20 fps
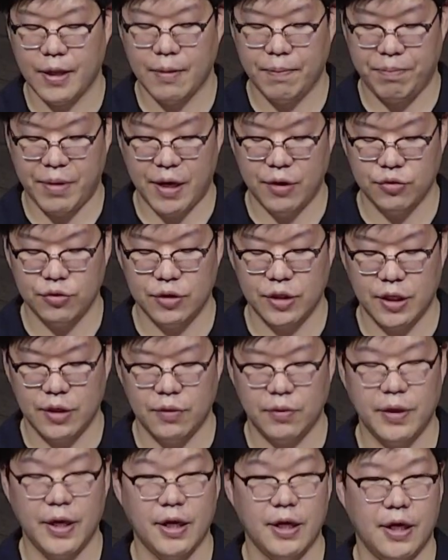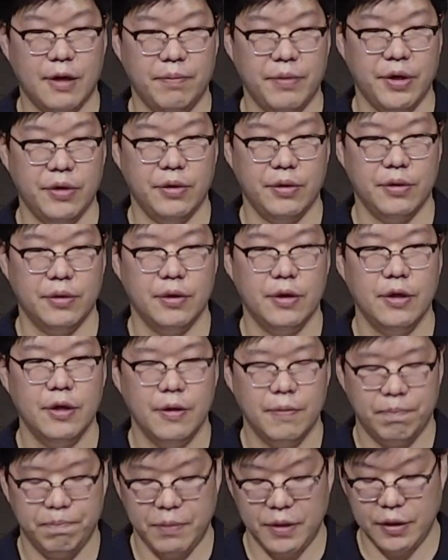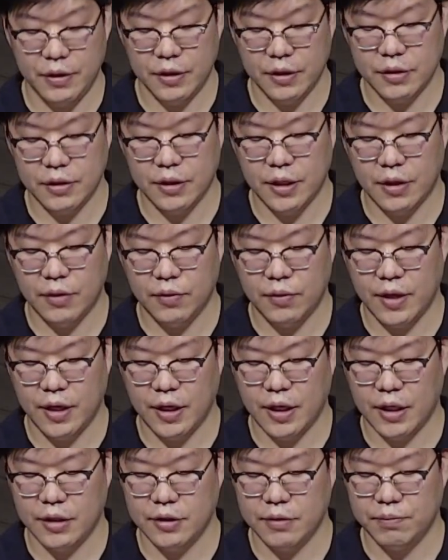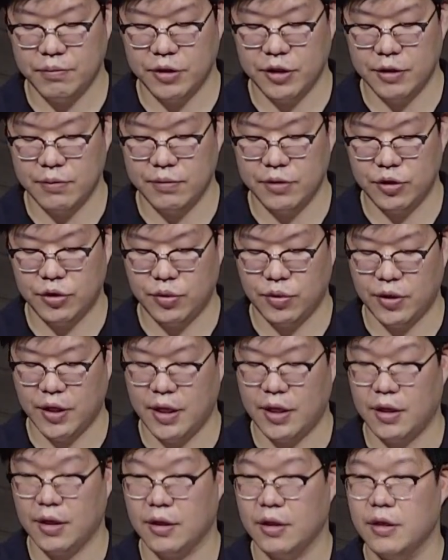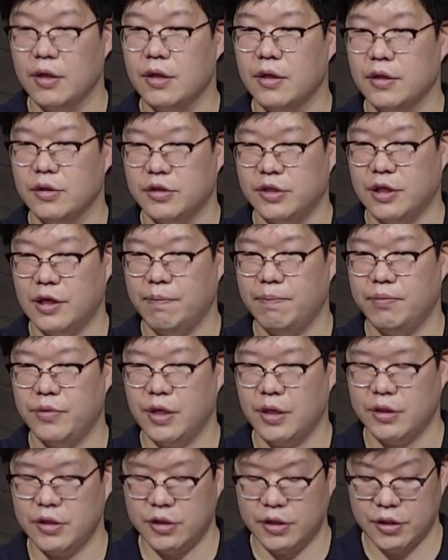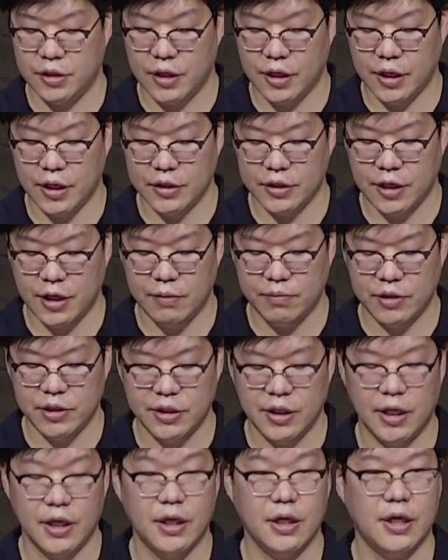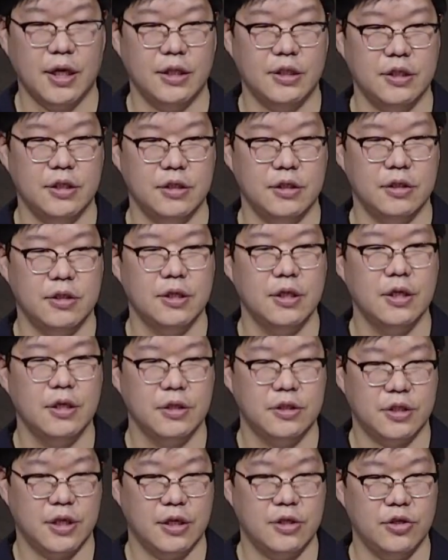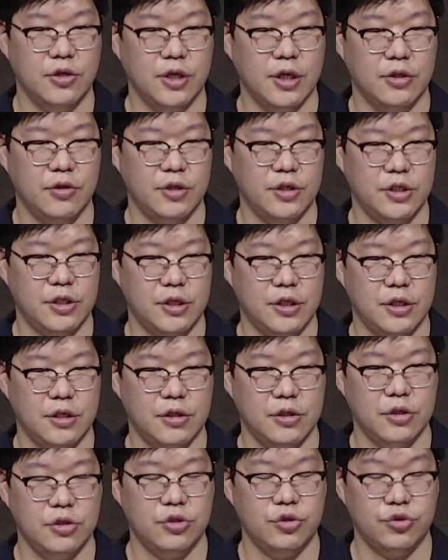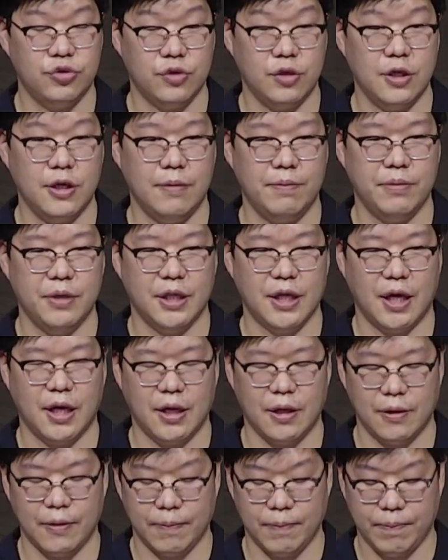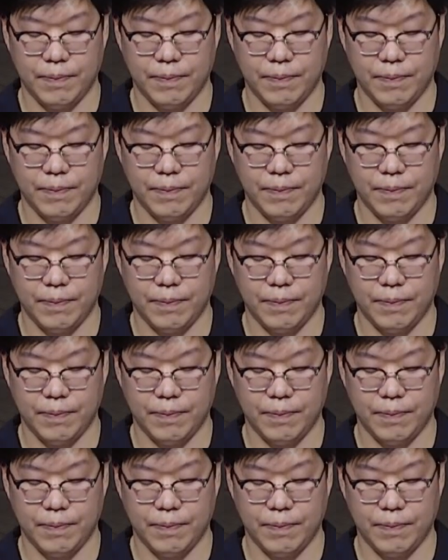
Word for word: 배운 대로 행하며 믿는 대로 행하는 믿음을 통해 참된 신앙의 삶을 살아가는 자녀가 되시기를 축원합니다.